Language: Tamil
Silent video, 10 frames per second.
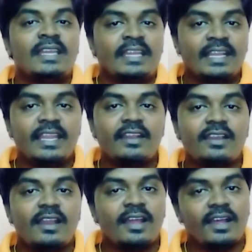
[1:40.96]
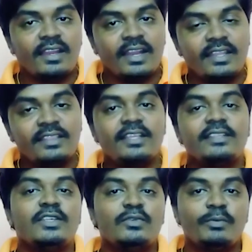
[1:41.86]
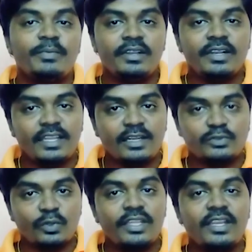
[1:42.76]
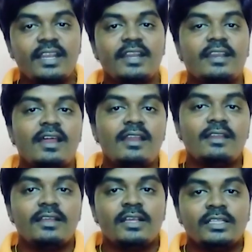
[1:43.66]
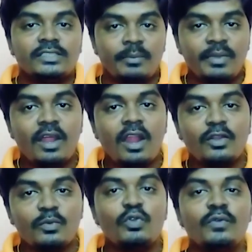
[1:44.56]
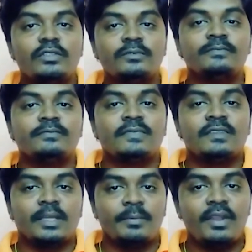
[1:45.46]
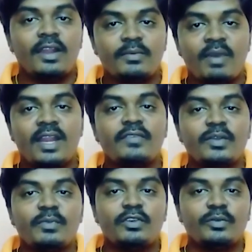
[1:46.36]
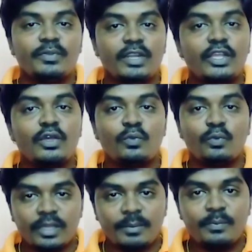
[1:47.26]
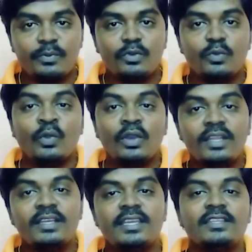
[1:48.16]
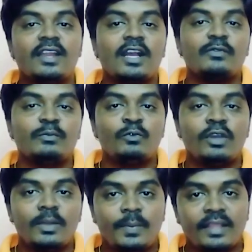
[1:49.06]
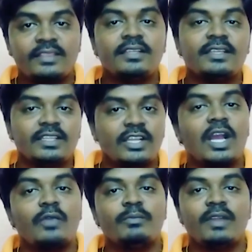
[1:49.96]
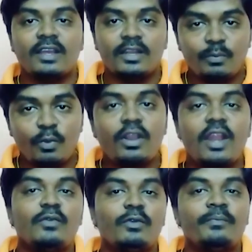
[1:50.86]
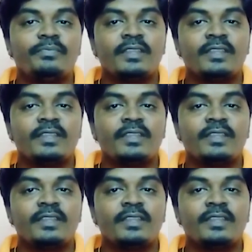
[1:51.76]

இல்லையென்றால் நாங்கள் நடித்தே தீர்வோம் என்று நீங்கள் சொன்னீர்கள் என்றால் தமிழ்நாடு முழுவதும் தமிழ்நாடு மாணவர் மற்றும் இளையோர் கூட்டமைப்பு உங்களுக்கு எதிராகவும் உங்கள் படத்துக்கு எதிராகவும் நாங்கள் போராடுவோம்